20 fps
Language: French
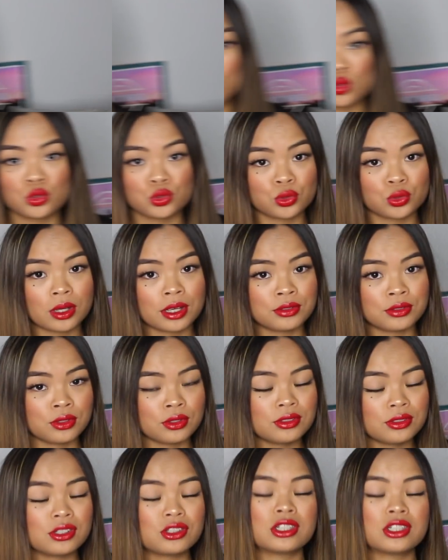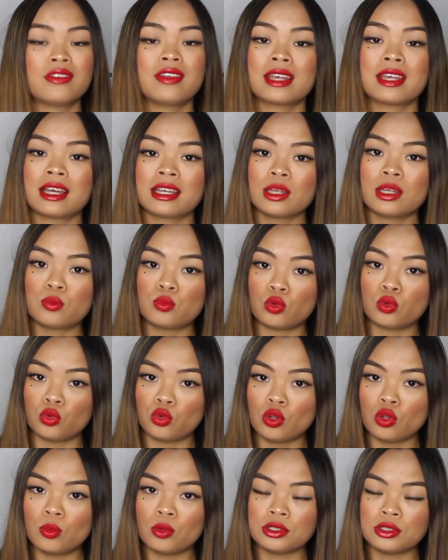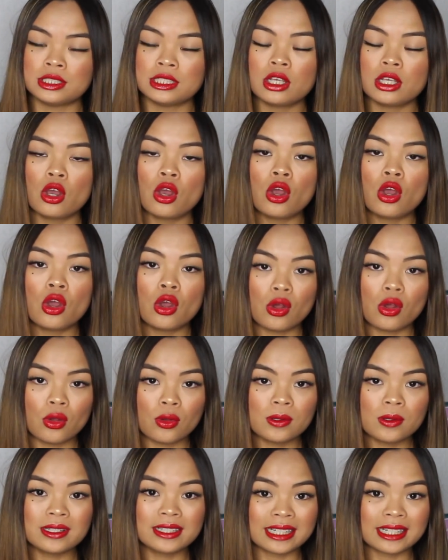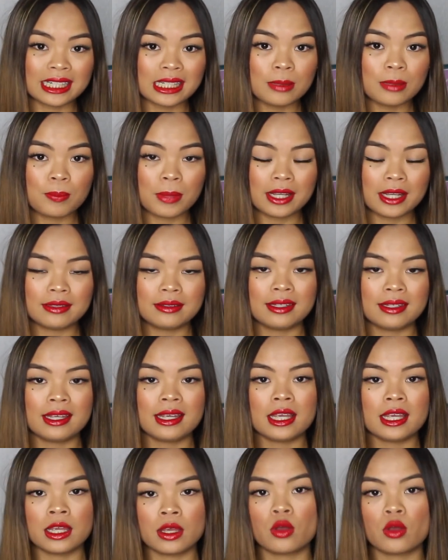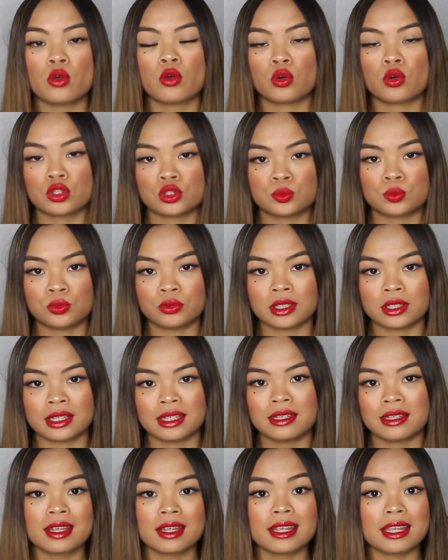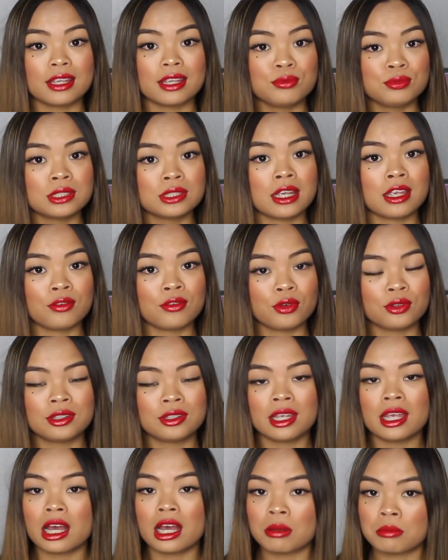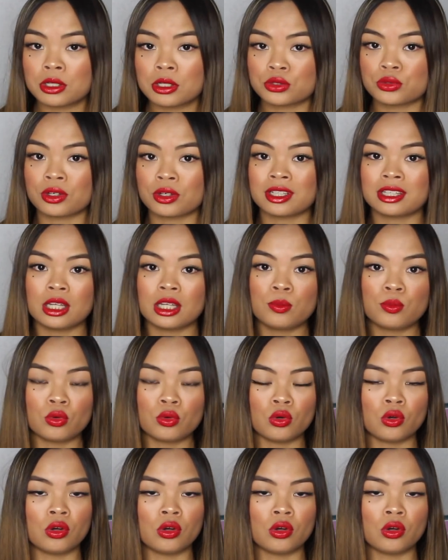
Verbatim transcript: Toujours sur Asos, j'avais craqué pour deux bodys, un gris pailleté et un rose poudré et vous avez voté en majorité pour